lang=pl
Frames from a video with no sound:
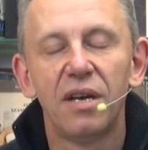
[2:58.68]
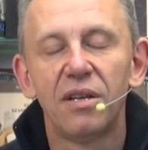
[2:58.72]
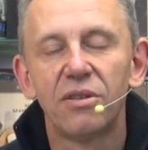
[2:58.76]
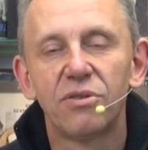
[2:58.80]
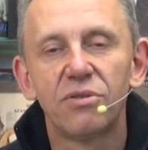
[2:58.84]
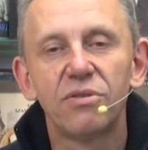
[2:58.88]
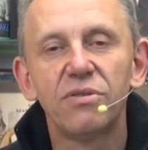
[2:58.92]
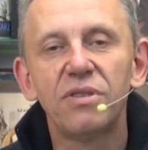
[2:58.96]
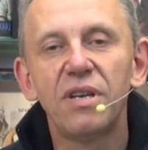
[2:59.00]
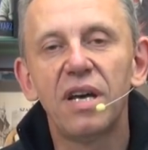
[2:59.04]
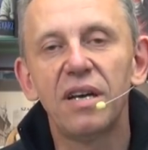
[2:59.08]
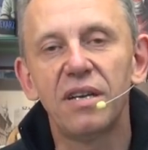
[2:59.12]

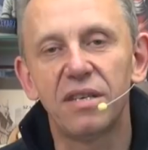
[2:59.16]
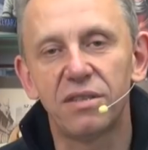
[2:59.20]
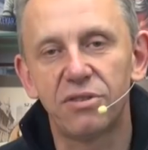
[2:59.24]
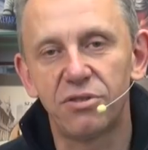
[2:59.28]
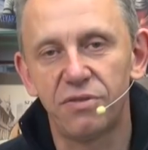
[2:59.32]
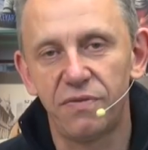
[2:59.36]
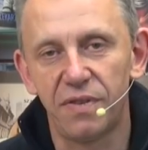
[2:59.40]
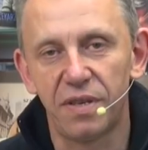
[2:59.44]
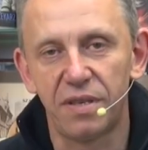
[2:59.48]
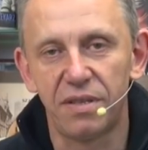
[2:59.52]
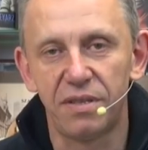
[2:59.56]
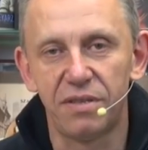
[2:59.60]
To nie jest
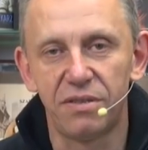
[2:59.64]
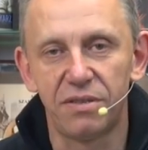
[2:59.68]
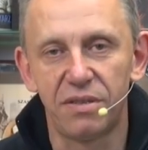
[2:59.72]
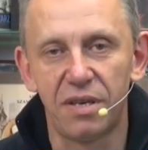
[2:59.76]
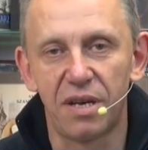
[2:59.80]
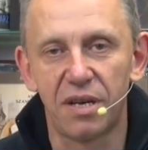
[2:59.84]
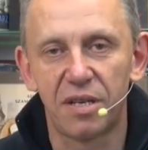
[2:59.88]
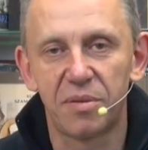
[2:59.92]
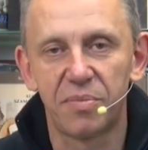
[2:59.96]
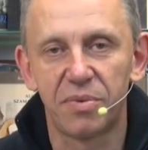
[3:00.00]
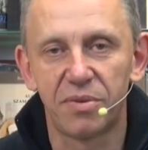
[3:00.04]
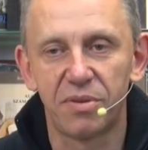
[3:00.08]
świetny
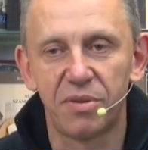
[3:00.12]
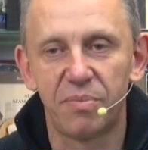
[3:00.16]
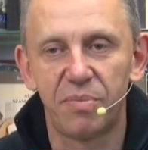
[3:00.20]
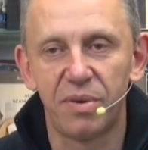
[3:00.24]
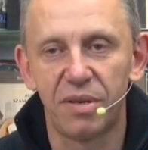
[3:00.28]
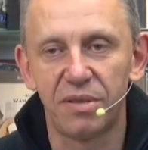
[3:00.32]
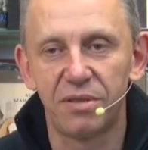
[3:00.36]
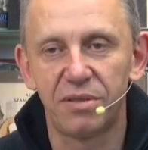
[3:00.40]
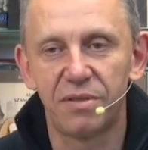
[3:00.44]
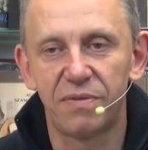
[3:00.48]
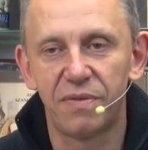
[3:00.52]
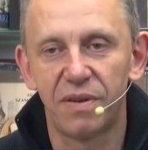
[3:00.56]
żart, proszę
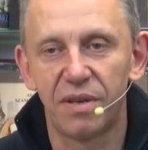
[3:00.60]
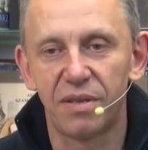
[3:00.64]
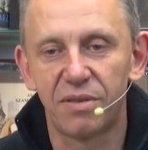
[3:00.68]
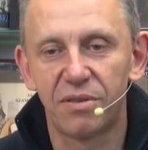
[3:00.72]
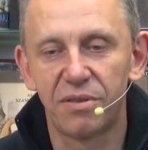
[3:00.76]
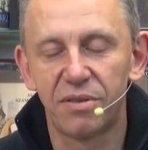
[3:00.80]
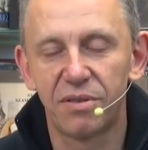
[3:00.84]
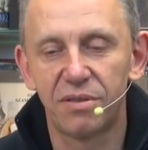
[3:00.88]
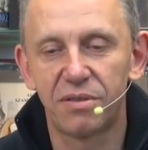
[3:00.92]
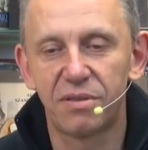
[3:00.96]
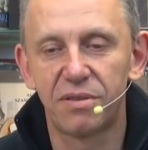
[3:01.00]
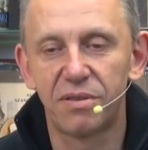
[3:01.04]
Państwa.
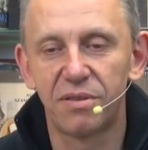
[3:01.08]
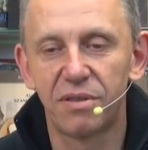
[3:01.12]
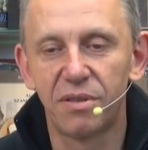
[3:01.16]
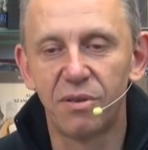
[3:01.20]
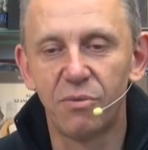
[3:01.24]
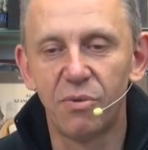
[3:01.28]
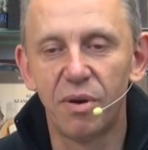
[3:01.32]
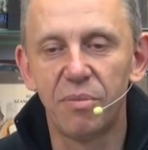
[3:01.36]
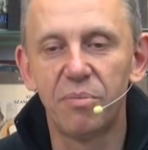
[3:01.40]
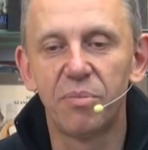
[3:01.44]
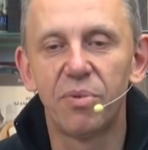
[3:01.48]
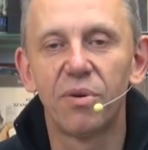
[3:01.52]
To jest
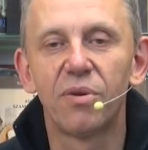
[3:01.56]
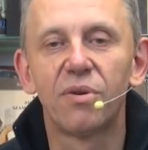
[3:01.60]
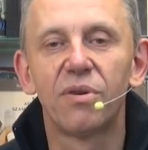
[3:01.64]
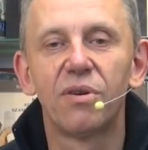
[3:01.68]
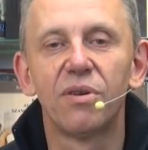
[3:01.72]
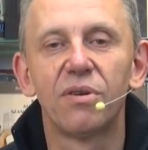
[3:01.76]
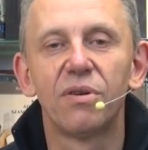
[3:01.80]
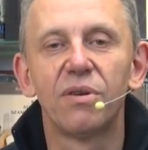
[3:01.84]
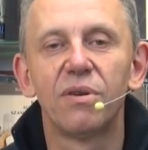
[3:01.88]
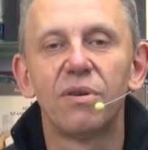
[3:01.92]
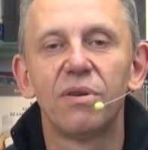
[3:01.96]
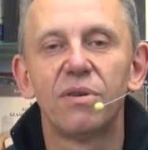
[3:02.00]

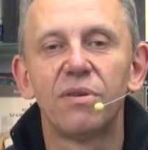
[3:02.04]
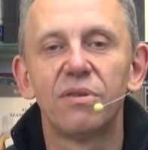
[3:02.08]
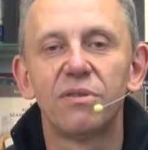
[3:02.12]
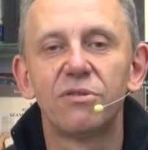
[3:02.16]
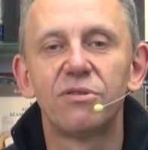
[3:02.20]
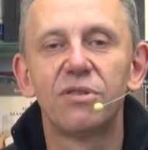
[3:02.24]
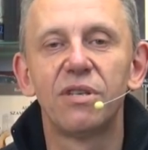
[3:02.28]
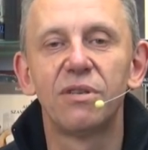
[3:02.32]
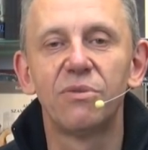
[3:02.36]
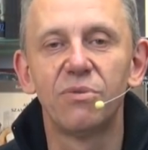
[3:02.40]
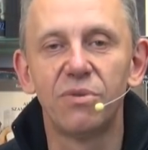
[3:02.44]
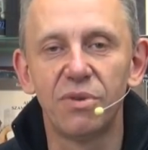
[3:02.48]
głęboko
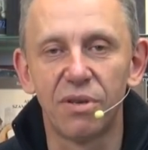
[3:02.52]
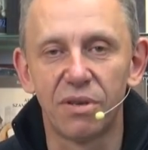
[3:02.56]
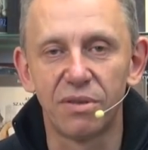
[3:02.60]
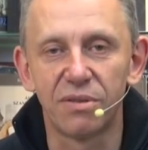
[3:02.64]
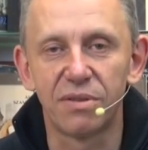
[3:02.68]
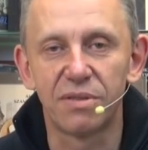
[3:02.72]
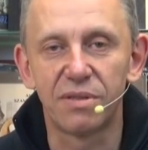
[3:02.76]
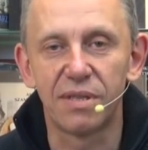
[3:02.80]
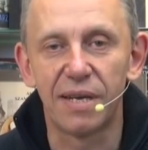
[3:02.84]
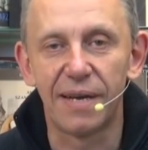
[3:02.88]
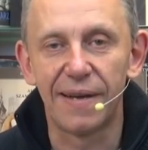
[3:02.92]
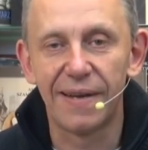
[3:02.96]

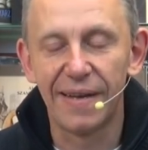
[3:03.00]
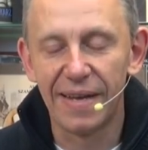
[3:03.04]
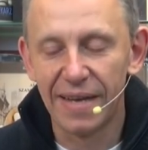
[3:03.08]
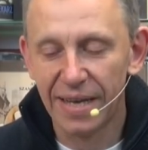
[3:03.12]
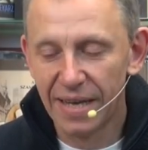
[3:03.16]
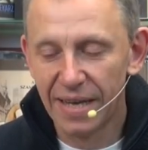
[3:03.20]
żenujące.